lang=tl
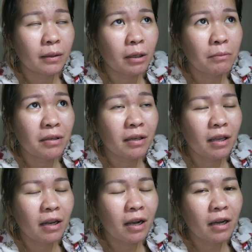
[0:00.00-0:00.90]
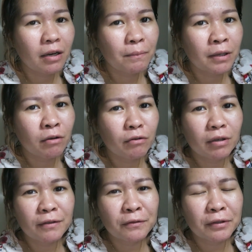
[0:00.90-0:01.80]
sabi ni Nene, ang creepy daw
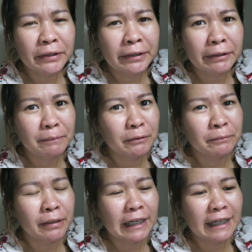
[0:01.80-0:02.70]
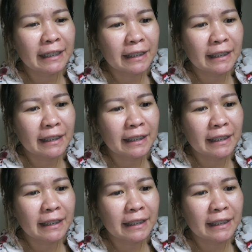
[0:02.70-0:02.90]
nung ano, creepy ng bahay.